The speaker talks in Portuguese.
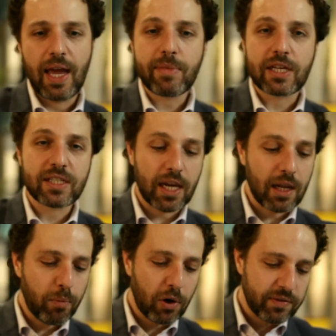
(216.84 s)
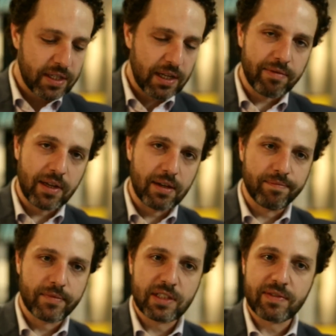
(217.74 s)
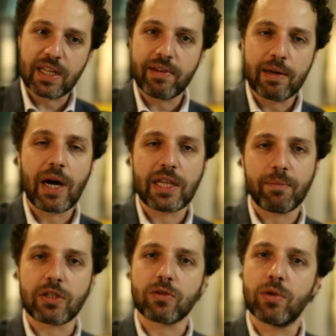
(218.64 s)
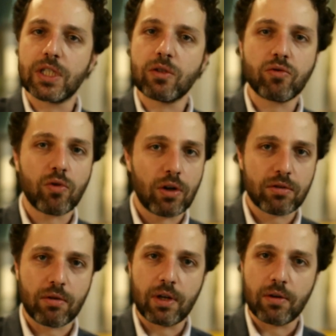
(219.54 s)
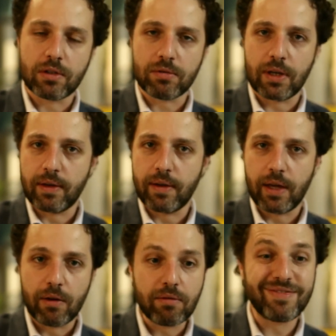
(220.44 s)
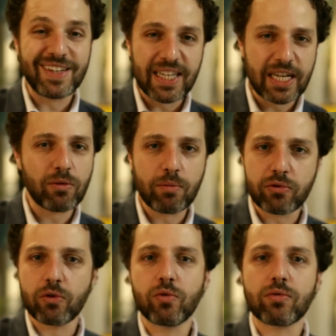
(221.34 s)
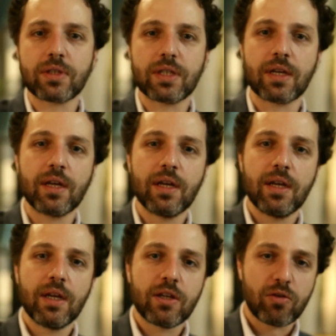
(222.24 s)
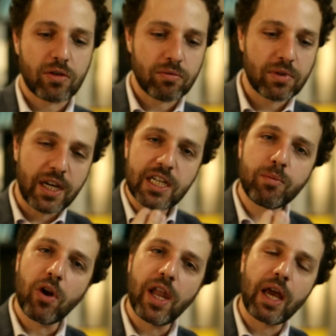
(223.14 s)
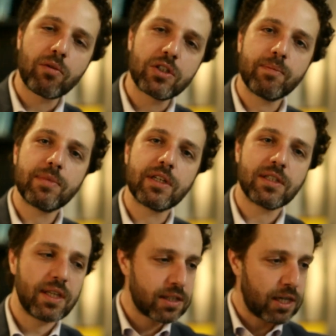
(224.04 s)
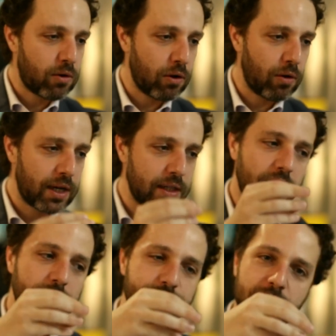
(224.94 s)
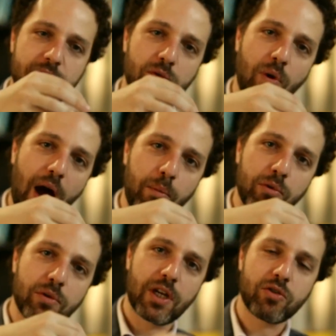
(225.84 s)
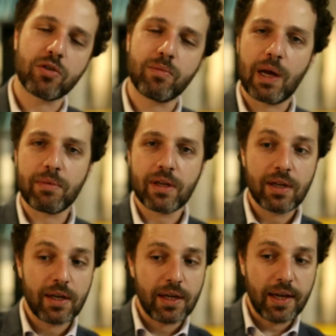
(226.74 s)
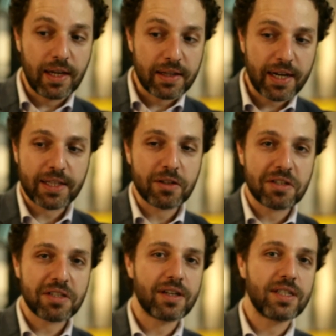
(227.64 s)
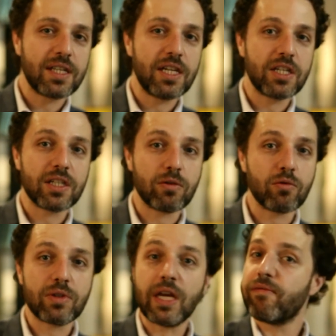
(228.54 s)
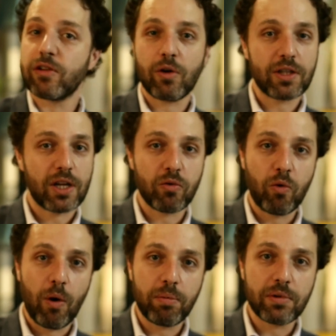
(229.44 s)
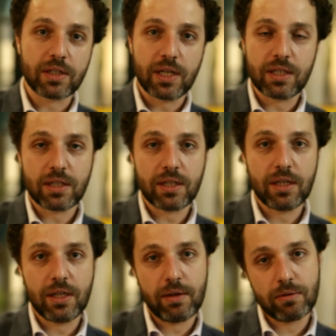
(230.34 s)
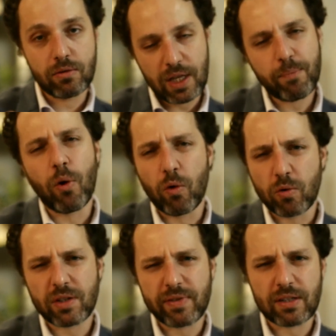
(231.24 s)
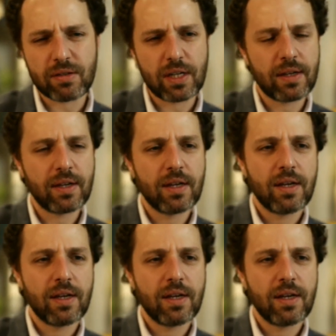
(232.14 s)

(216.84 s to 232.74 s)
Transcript: Emtanzina não pode fazer na veia. Se fizer na veia, mata pessoas. Tão tóxico que o negócio é. É um veneno absoluto. assim. Só que são três moléculas de amitanzina que você coloca na, no rabo do trastuzumab. E ele entrega dentro da célula cancerígena, então não tem efeito colateral no corpo da gente e não tem poucos efeitos, né?